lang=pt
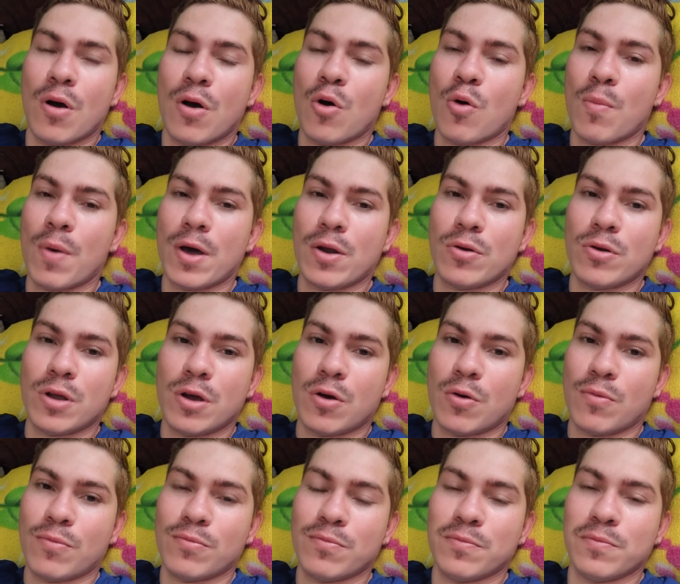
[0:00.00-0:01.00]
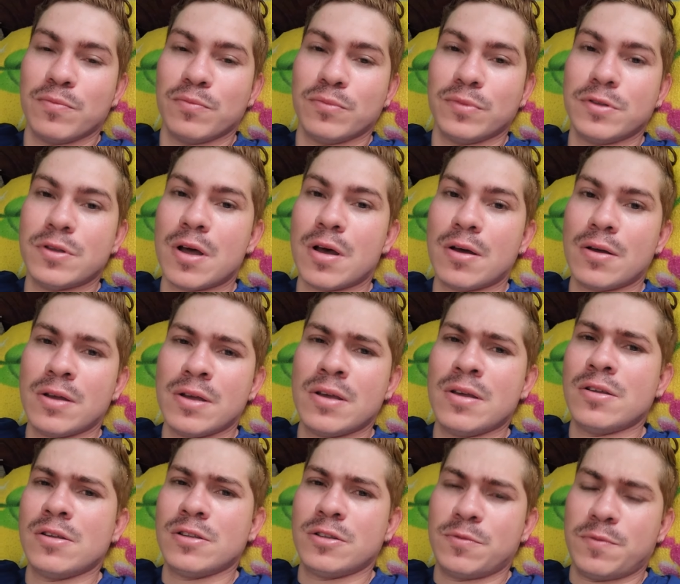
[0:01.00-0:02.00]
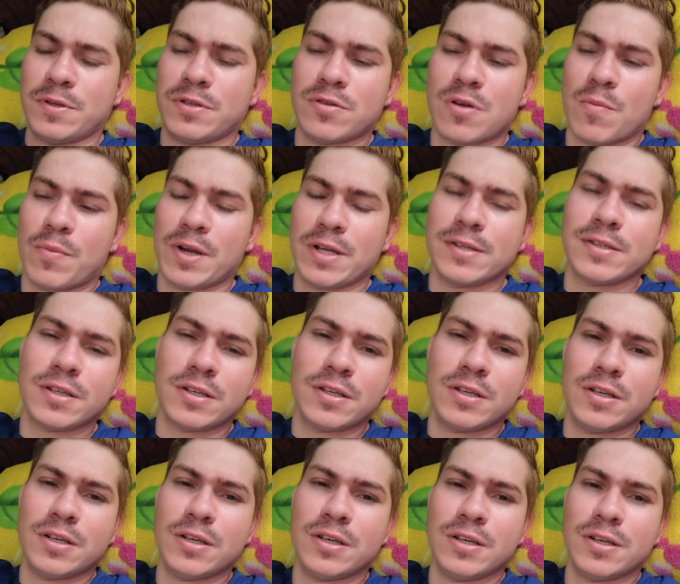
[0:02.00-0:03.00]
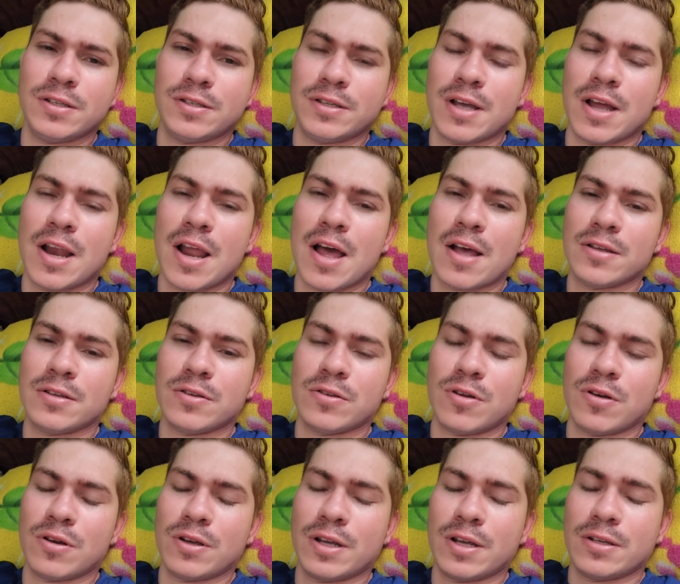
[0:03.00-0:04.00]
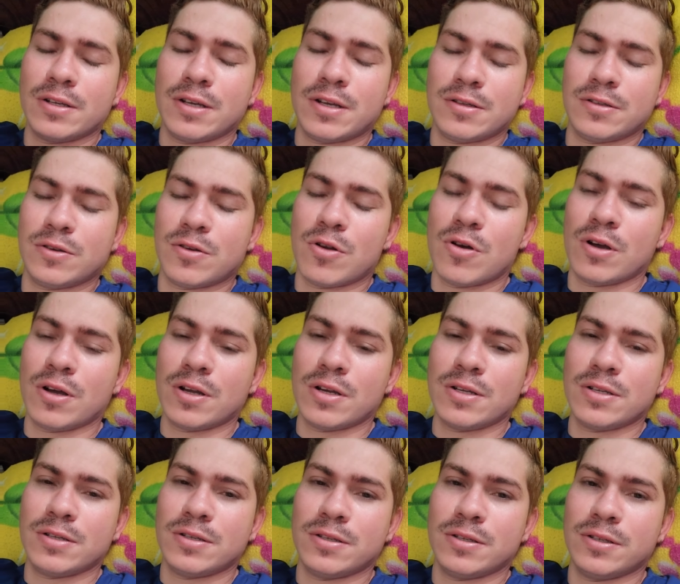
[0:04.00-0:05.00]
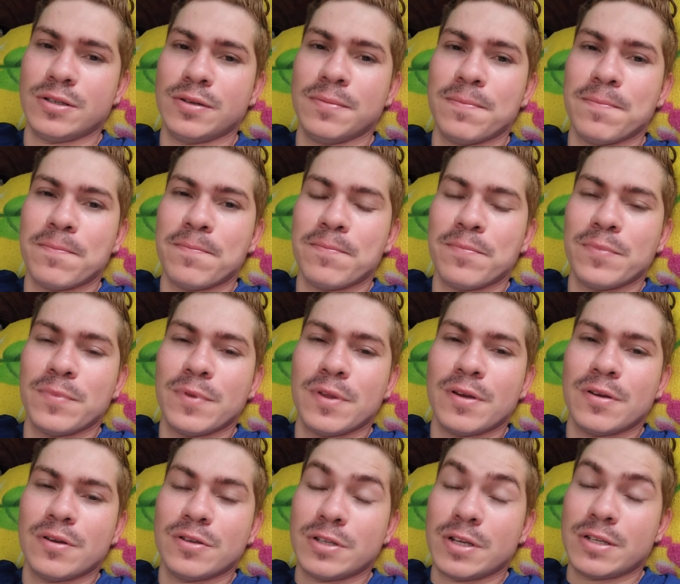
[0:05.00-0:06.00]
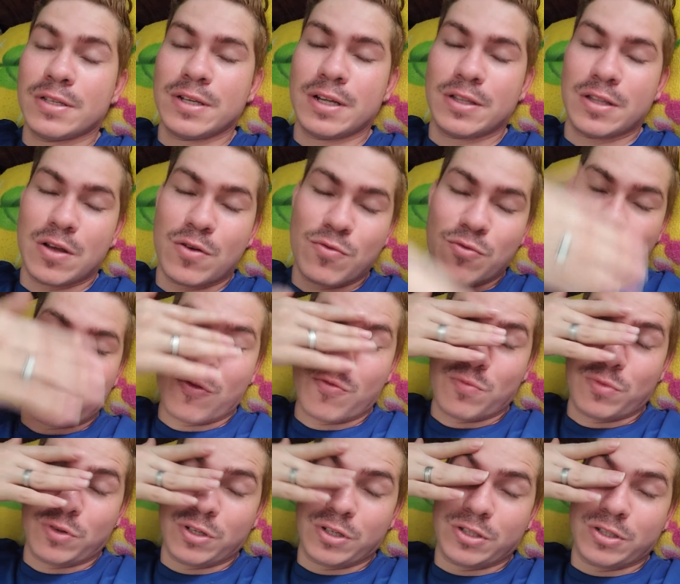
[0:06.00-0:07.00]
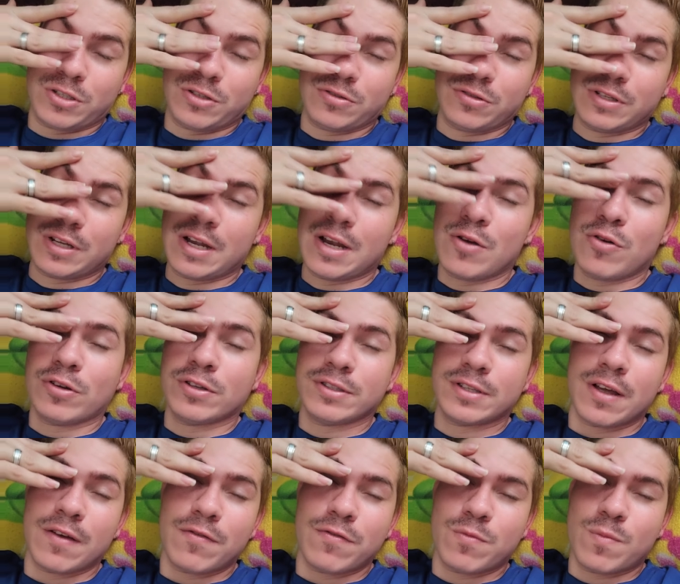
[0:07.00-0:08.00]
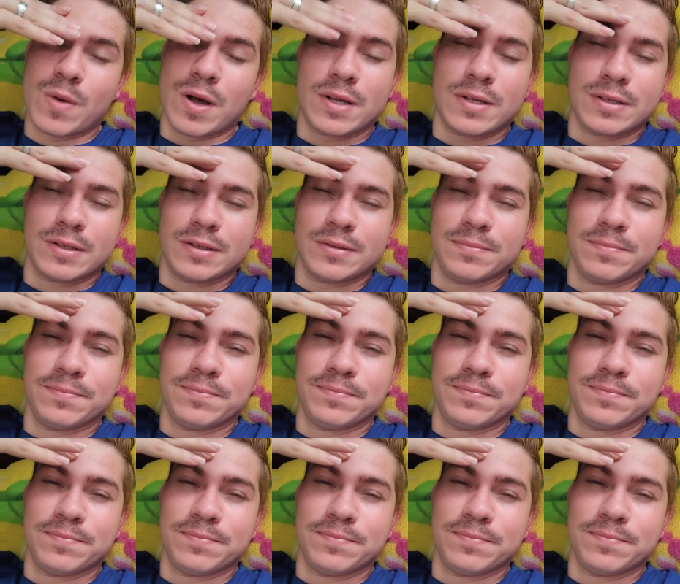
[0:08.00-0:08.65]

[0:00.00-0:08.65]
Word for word: Olha o barulhão. Tá? Esse pessoal parece que, sei lá, eles colocam, que eles colocam nesse... Esqueci até o nome, gente. Que negócio sai fumaça.